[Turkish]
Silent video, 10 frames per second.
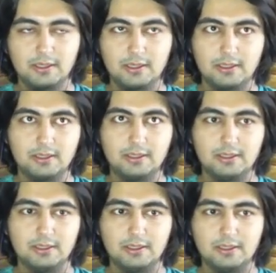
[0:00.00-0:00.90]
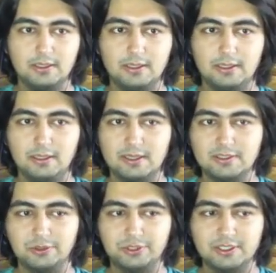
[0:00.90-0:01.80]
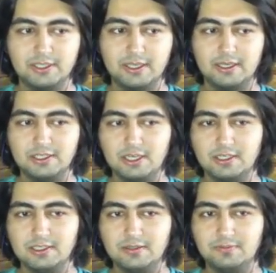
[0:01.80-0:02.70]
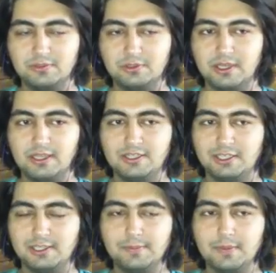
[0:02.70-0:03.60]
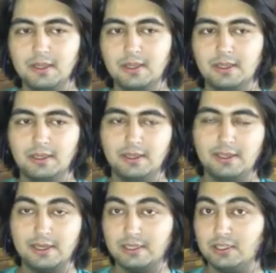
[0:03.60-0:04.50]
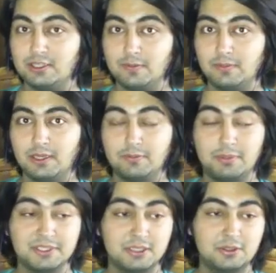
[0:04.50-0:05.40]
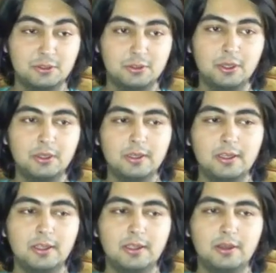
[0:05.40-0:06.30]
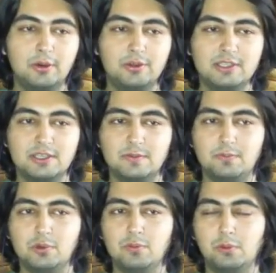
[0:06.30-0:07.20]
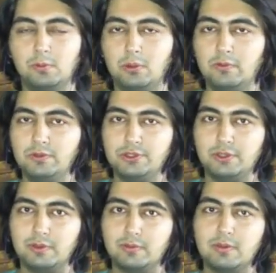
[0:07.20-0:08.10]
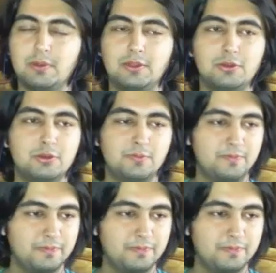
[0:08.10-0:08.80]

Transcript: Ee, yazın ortasında gene şeye gideceğim. Türkiye gidecektim. Ee, yarın gideceğim. Yarın pazar günü oluyor. Ee, o yüzden bugün bol bol video çekip atmayı planlıyorum.